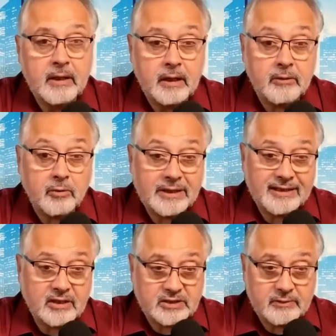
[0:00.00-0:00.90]
Огромное
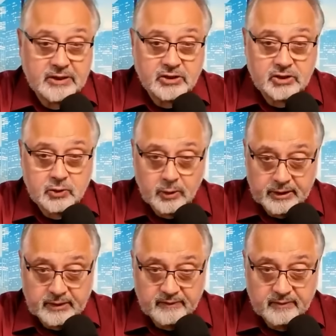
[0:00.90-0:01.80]
количество
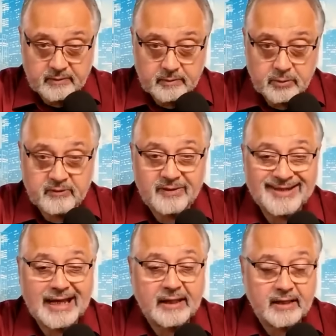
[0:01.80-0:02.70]
историков, под
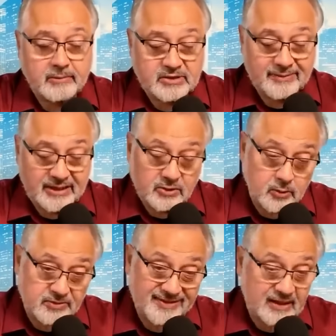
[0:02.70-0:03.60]
влиянием своих
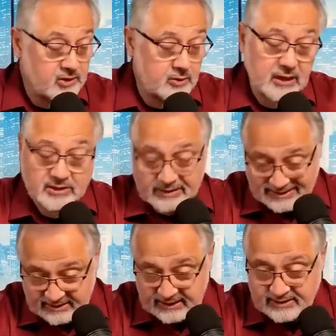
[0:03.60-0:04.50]
собственных государств, как
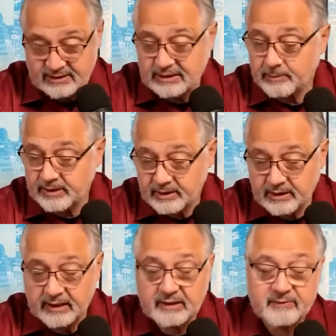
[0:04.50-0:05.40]
здесь на Западе,
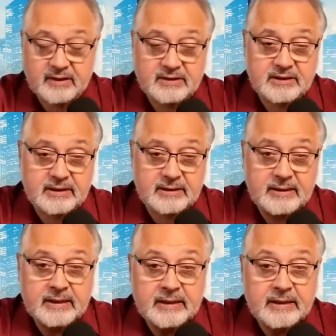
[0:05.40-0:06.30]
так и в России,
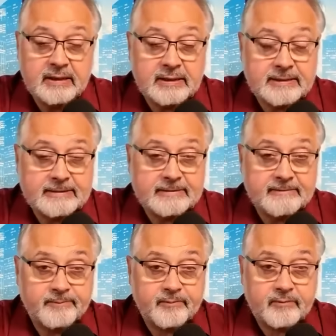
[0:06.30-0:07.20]
э,
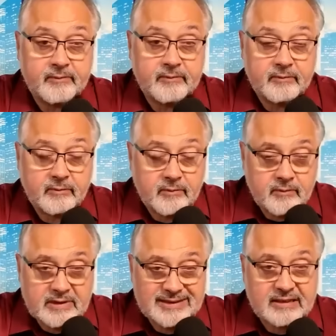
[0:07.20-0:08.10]

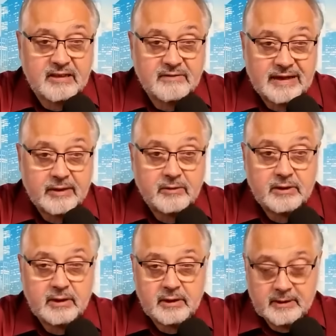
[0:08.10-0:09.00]
скрывают
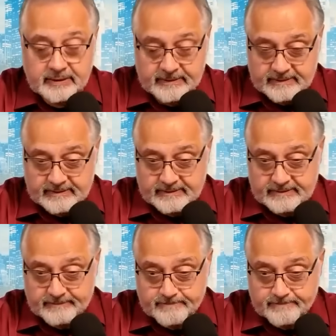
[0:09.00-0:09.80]
или э,